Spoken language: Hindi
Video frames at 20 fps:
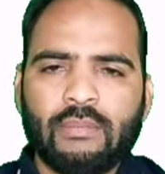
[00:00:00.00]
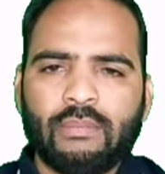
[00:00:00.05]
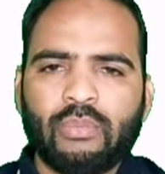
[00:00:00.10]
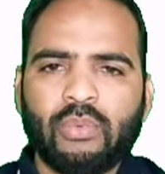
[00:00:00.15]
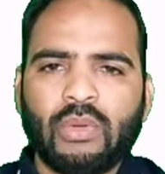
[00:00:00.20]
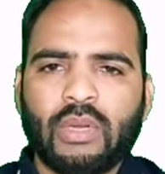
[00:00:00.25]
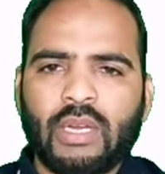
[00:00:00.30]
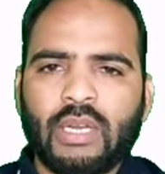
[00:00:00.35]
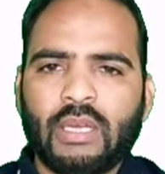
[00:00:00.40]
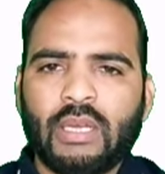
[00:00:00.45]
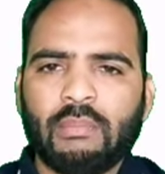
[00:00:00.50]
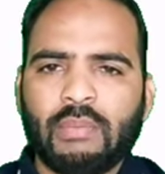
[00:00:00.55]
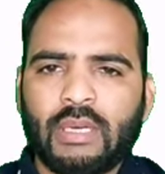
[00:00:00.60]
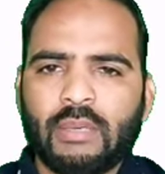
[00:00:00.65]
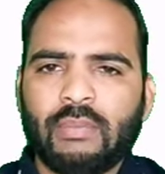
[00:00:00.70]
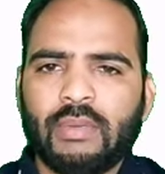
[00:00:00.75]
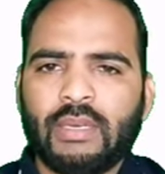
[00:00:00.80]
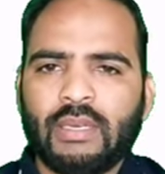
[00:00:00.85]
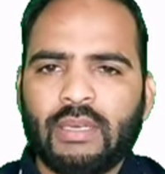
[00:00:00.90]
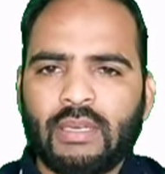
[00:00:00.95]
पूरा नाम बार
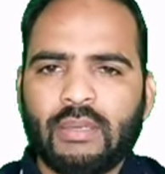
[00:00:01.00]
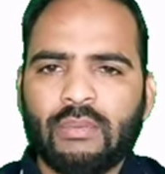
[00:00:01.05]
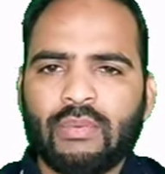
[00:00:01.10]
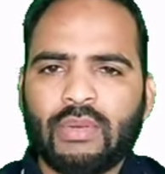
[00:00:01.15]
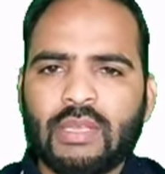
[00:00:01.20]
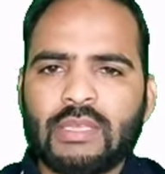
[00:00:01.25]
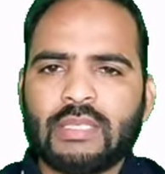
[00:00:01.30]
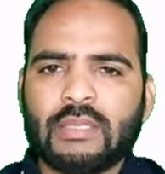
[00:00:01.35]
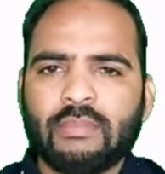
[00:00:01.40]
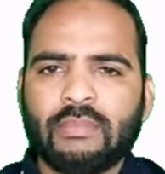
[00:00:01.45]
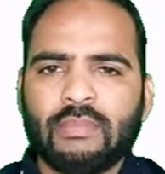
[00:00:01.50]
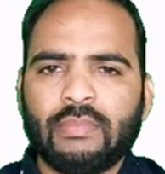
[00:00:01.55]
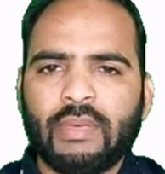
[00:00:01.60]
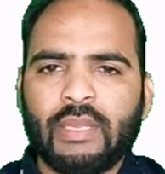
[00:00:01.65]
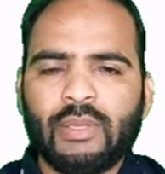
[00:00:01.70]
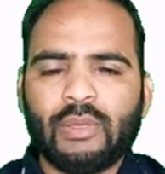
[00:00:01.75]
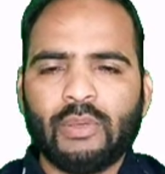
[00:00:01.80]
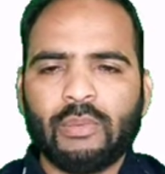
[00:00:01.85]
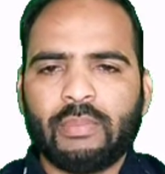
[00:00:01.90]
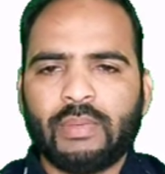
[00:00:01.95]
बार लेना मुनासिब
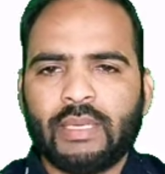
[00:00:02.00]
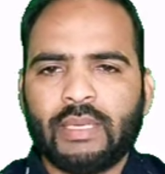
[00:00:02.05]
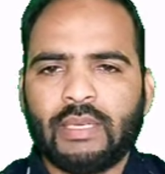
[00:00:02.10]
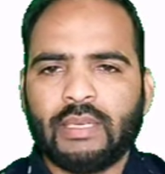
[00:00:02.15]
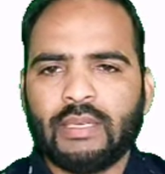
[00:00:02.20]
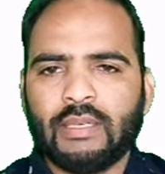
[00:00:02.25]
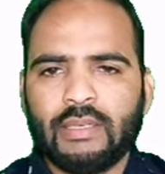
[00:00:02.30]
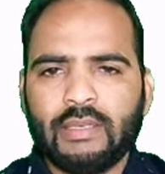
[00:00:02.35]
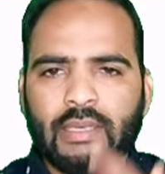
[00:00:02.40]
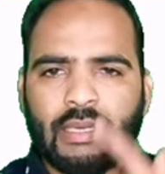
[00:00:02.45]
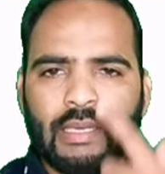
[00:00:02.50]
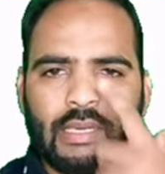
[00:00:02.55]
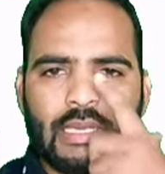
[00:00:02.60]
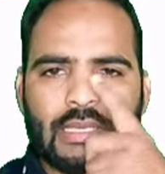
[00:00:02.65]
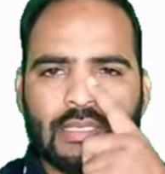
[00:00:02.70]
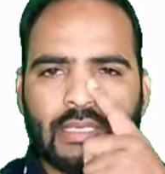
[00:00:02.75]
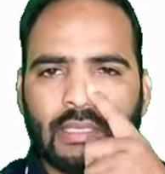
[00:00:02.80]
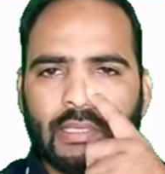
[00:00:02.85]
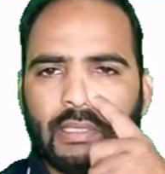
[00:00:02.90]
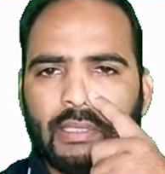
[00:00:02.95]
नहीं हो पाएगा लेकिन
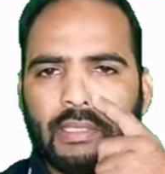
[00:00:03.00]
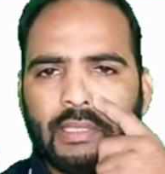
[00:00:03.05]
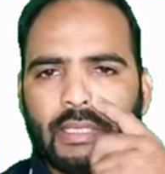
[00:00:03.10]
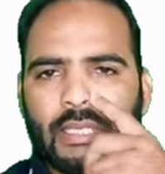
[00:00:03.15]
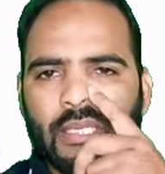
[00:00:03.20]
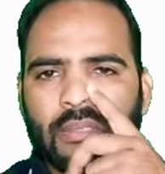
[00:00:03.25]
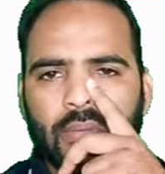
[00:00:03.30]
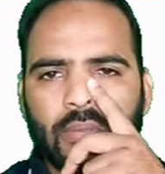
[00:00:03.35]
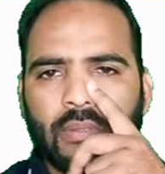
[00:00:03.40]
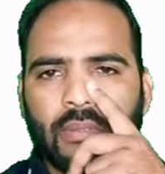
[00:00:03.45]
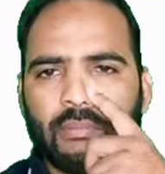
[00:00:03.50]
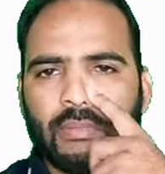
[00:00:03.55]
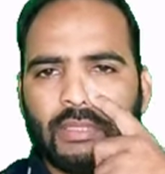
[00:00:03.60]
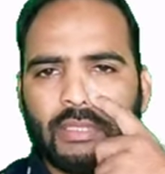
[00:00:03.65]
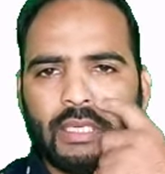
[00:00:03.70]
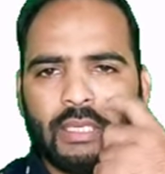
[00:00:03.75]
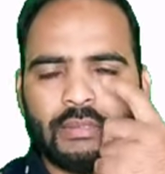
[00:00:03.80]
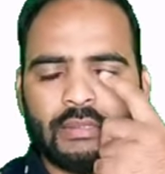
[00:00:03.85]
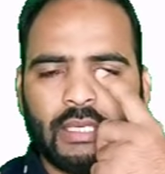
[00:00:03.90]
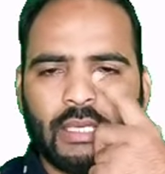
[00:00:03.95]
ऐसा नहीं है कि हम
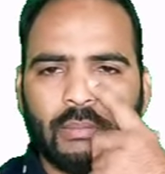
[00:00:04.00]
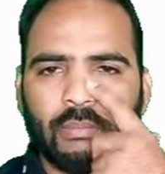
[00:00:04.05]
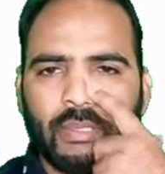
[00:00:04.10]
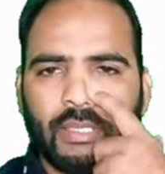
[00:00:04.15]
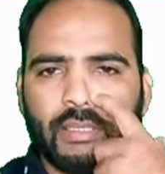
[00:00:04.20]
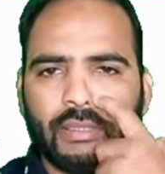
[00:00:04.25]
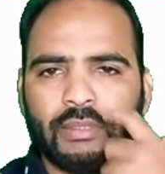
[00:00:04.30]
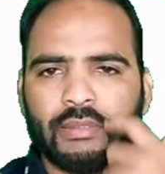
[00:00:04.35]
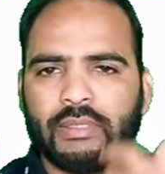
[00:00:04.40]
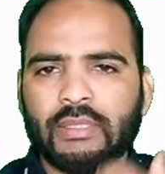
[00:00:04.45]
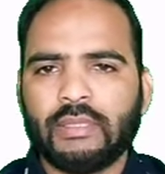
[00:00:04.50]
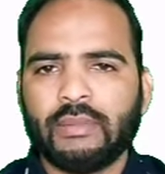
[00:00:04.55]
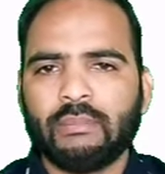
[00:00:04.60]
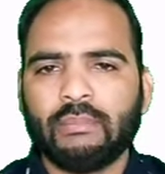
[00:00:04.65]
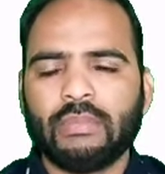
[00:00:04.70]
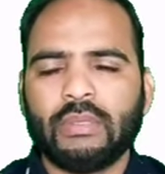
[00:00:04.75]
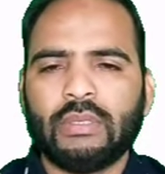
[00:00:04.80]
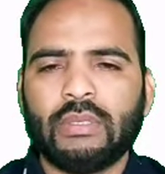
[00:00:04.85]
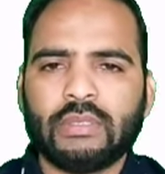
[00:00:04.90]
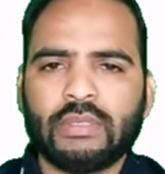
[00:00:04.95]
इनका एहतराम नहीं करते
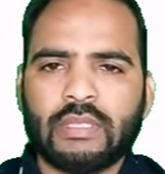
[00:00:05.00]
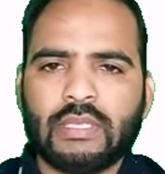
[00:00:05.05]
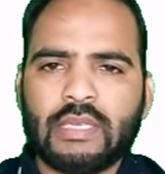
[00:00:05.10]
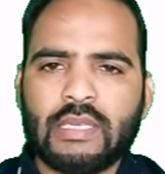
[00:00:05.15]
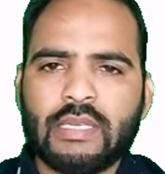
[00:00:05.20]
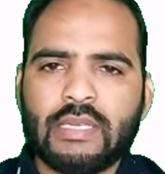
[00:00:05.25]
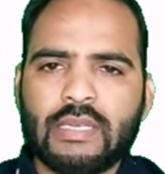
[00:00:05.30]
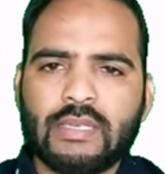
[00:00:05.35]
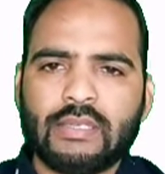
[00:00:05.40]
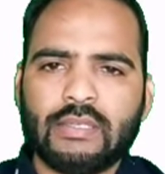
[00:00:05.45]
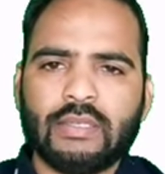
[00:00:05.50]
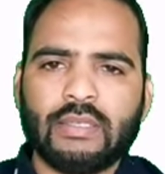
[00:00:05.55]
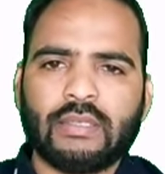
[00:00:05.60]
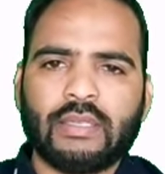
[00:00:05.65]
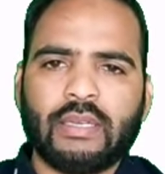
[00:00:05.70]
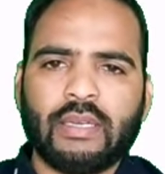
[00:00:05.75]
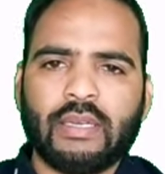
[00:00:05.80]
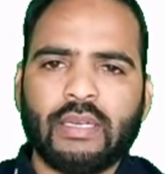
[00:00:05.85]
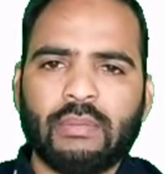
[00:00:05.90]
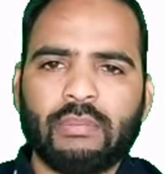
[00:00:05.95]
बहुत ही इज़्ज़त
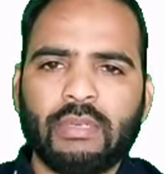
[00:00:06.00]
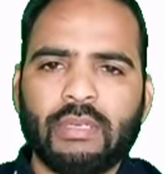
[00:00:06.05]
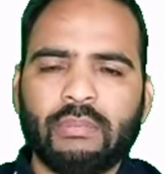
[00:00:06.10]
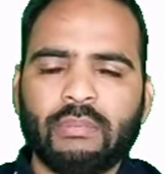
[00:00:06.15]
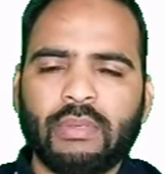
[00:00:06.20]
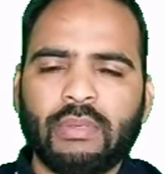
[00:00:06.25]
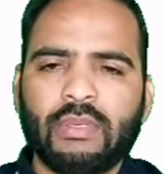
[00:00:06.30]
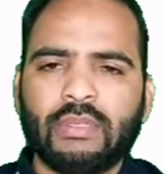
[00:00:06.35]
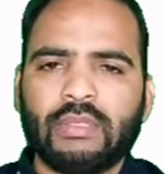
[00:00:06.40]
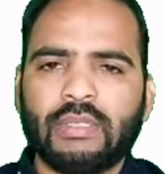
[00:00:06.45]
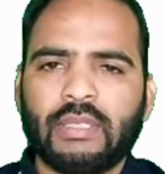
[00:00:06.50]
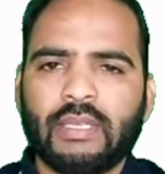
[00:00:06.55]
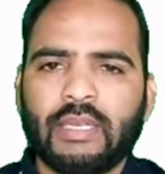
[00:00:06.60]
के काबिल बहुत ही